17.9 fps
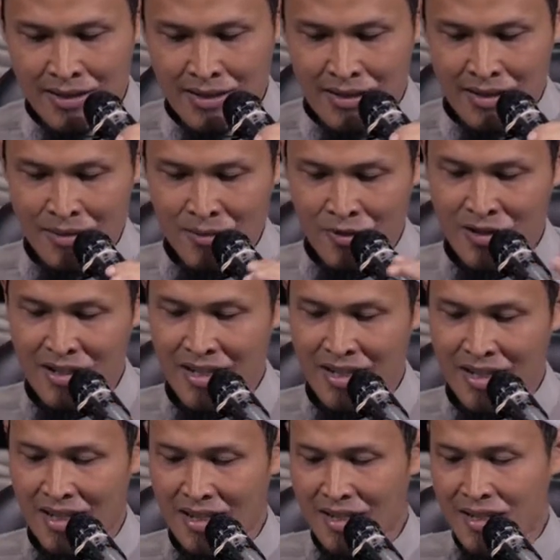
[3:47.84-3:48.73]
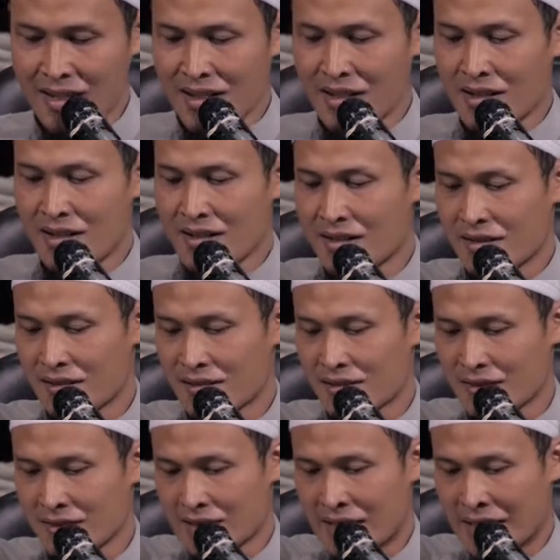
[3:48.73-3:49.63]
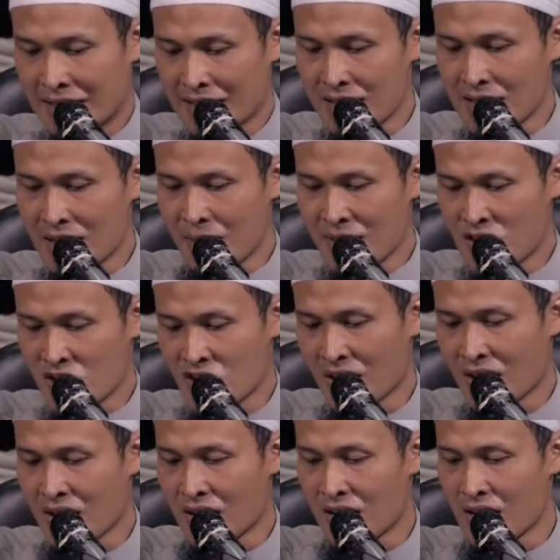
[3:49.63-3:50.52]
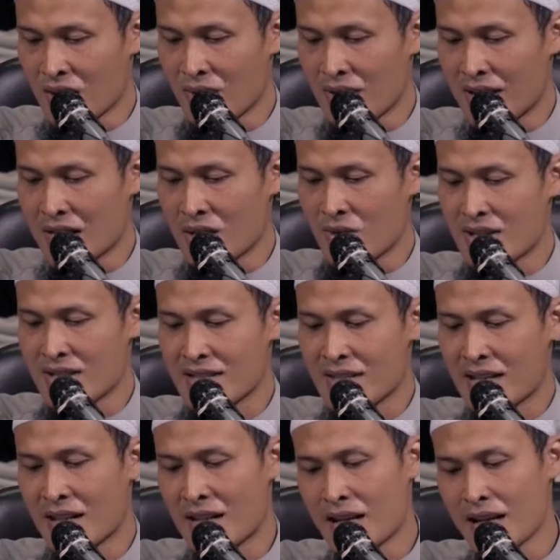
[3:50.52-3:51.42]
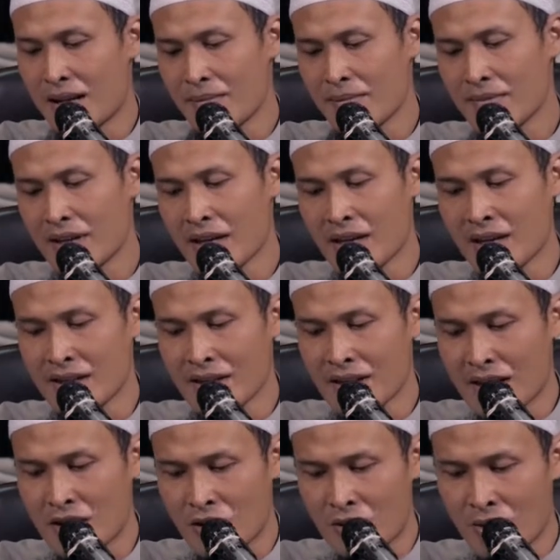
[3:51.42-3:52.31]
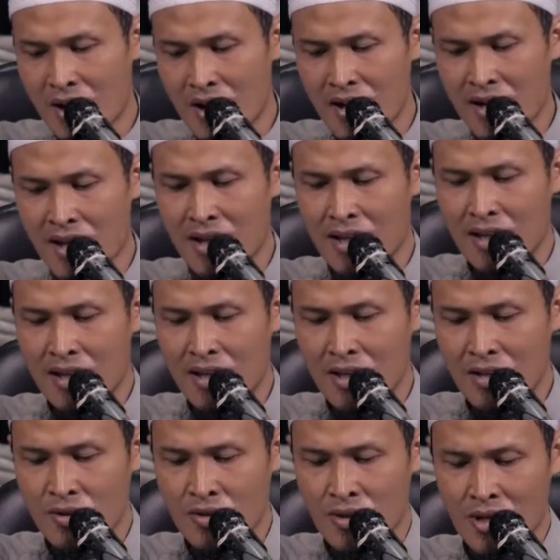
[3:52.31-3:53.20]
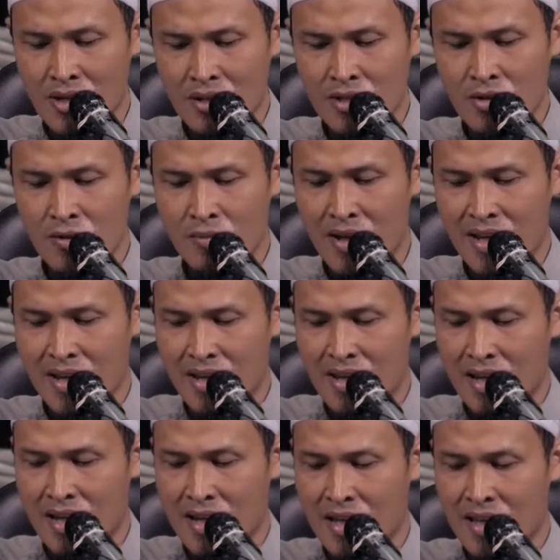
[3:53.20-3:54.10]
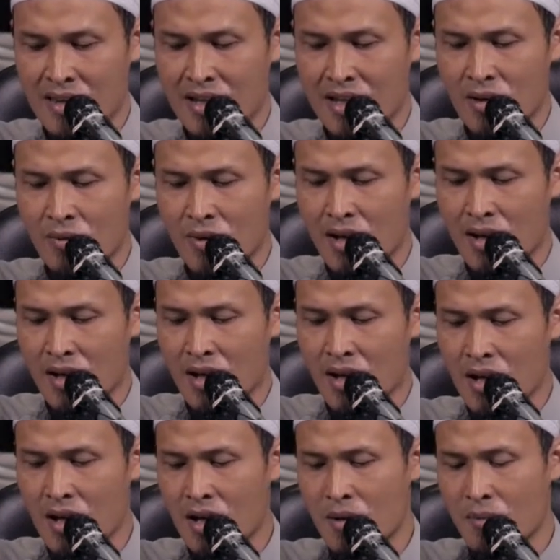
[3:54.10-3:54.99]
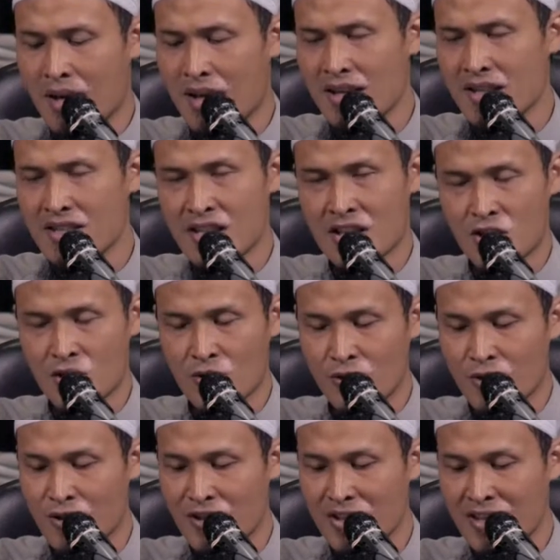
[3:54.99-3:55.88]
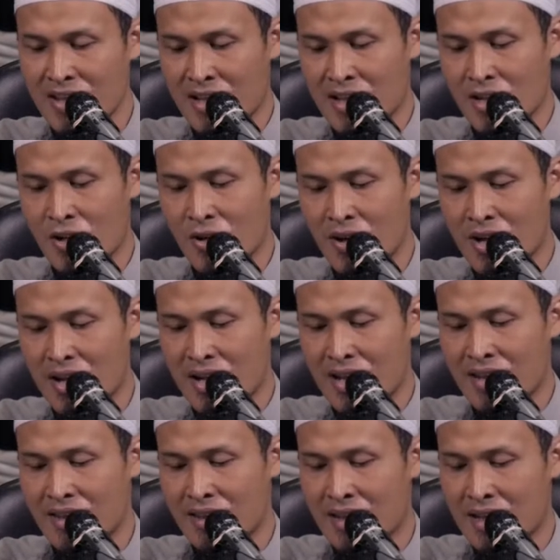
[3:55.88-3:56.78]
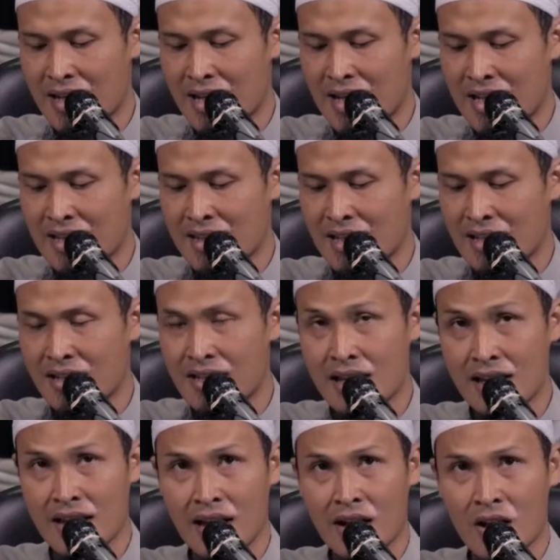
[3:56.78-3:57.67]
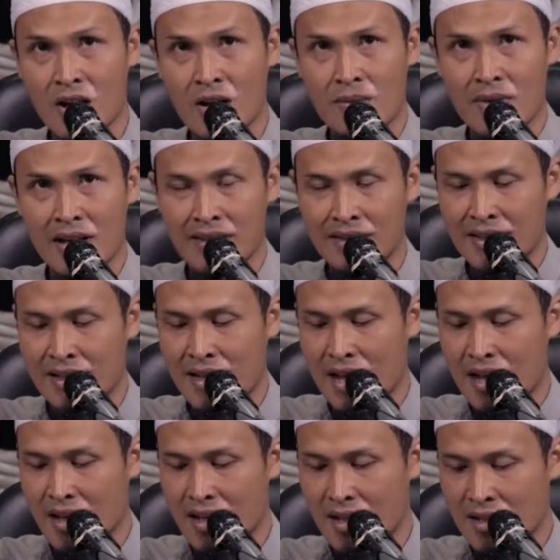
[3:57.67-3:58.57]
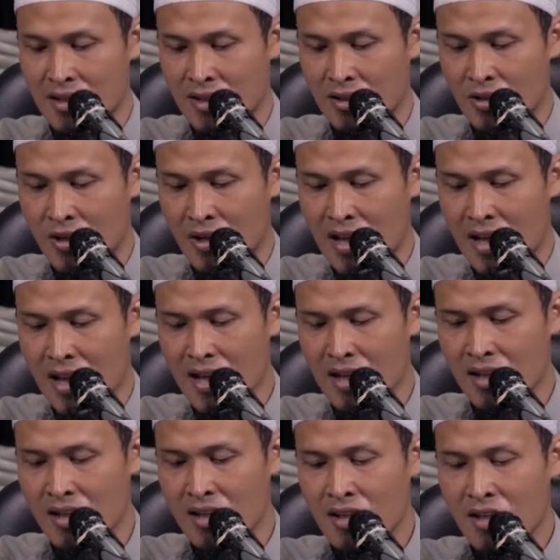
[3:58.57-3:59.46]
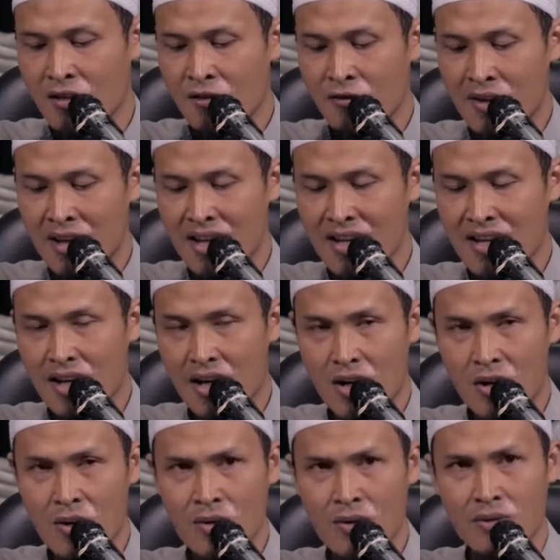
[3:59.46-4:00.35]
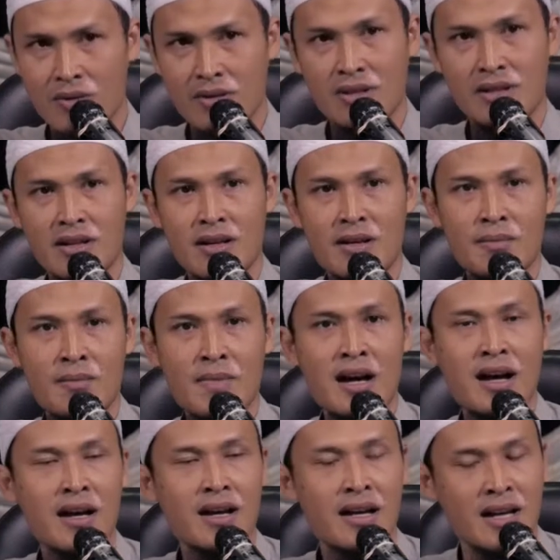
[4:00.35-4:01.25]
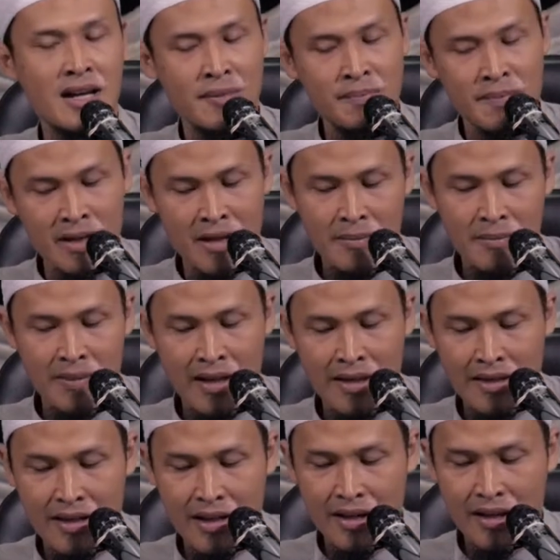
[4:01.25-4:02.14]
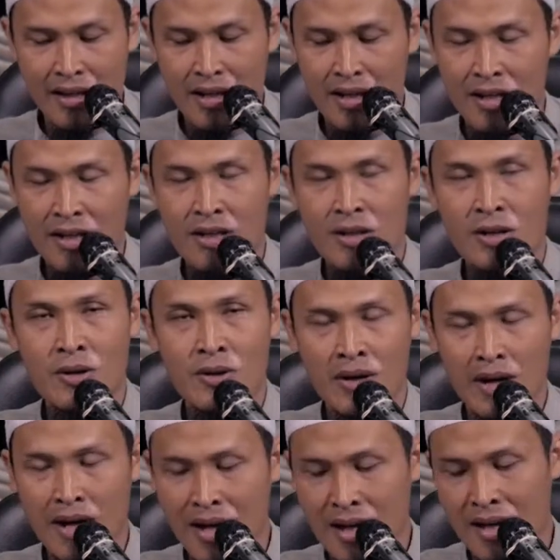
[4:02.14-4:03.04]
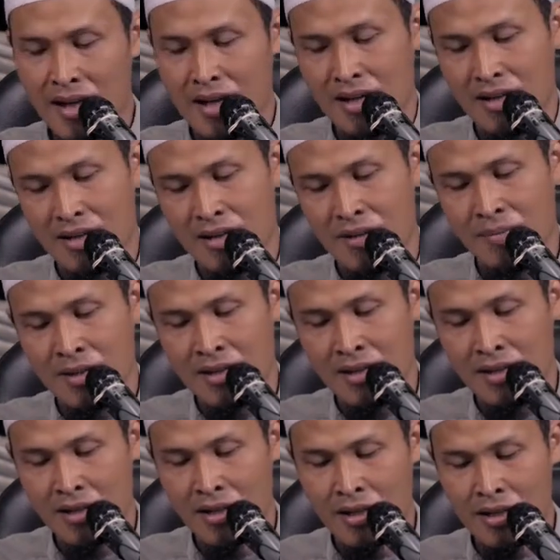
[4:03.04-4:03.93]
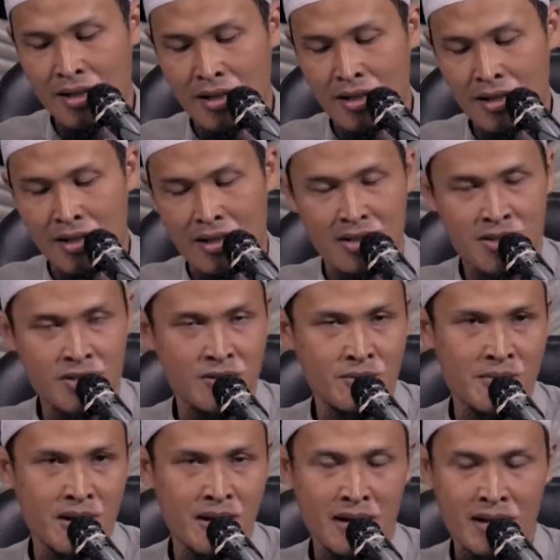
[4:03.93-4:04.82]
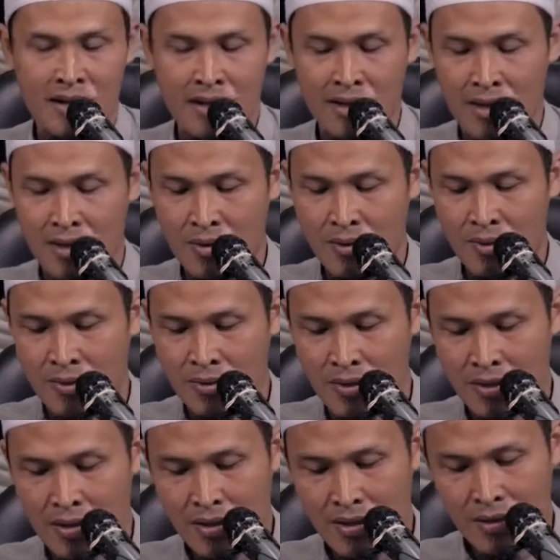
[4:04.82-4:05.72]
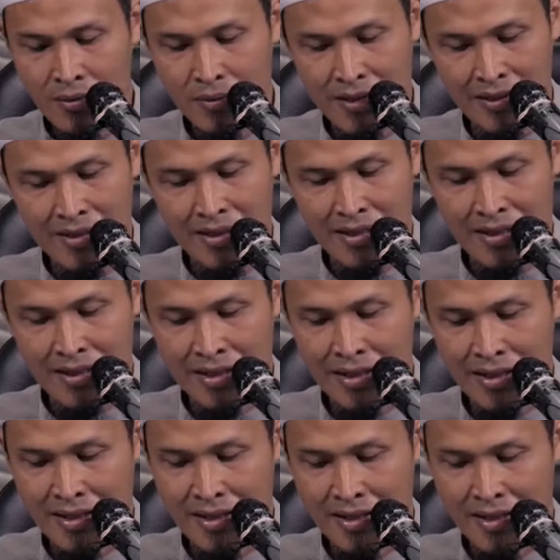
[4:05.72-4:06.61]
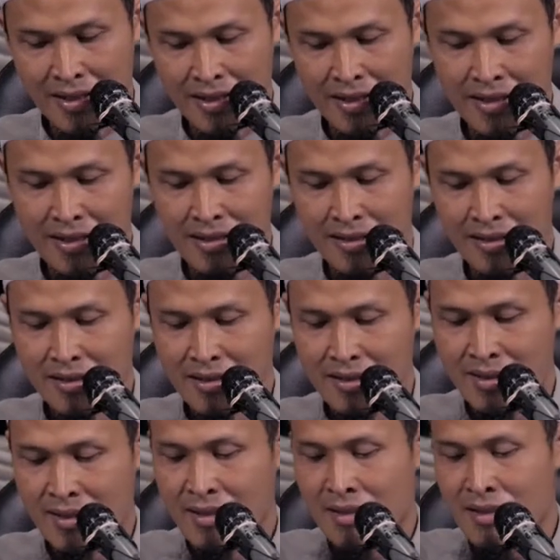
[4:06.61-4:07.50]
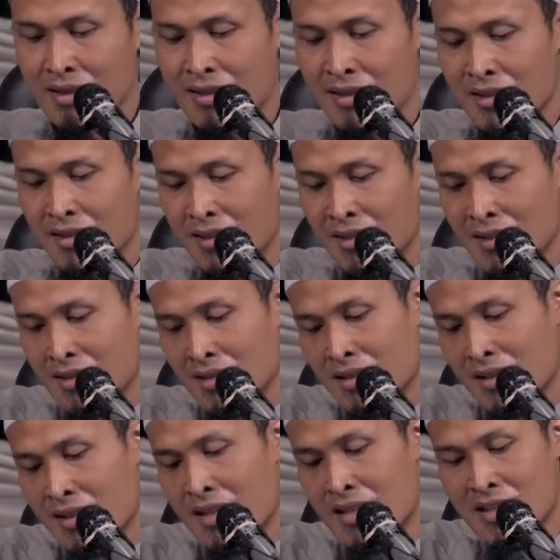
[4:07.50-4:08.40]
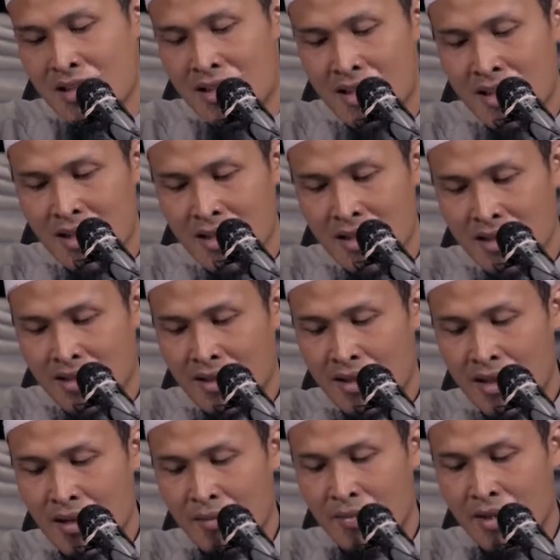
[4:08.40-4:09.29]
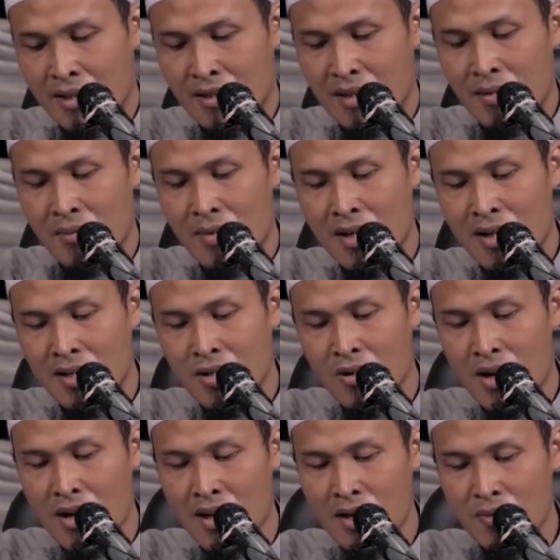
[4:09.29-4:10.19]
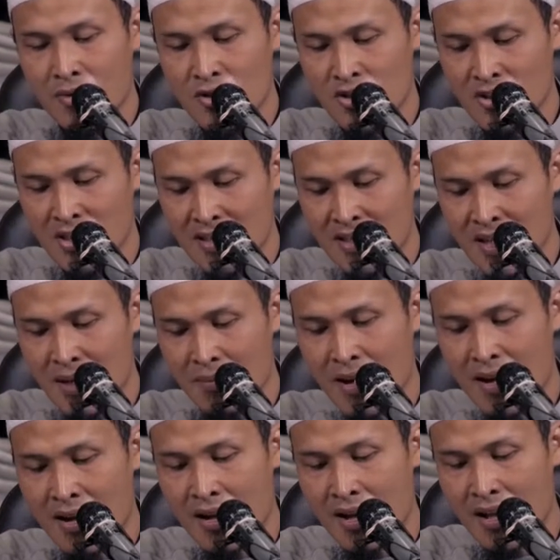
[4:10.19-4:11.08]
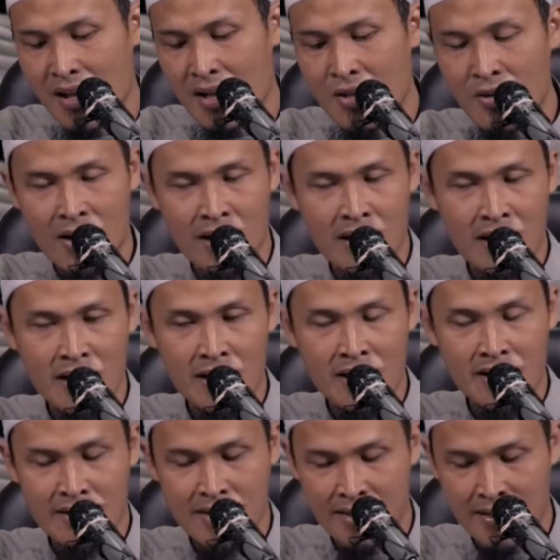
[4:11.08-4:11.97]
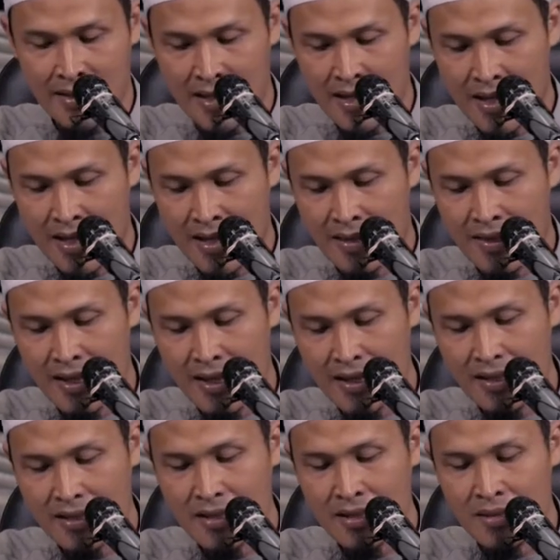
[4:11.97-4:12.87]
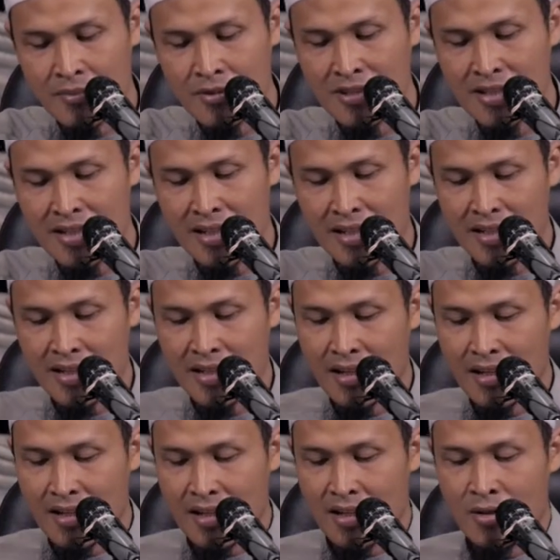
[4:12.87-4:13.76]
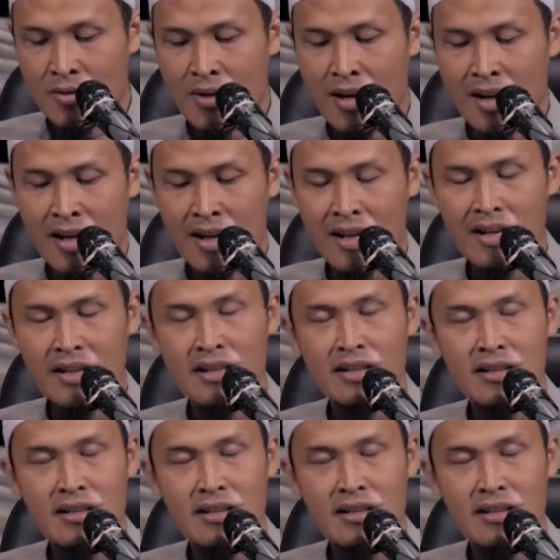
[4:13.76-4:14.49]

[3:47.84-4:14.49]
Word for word: Kemudian yang kata Nabi sallallahu Alaihi Wasallam, Inna doa ala yuraddu bainal adzan wal iqamah. Sesungguhnya doa antara adzan dan iqamah tidak akan ditolak. Fada'u maka perbanyaklah doa kepada Allah Subhanahu wa taala. Ya jadi yang pertama doa yang mustajab adalah doa setelah adzan, kemudian yang kedua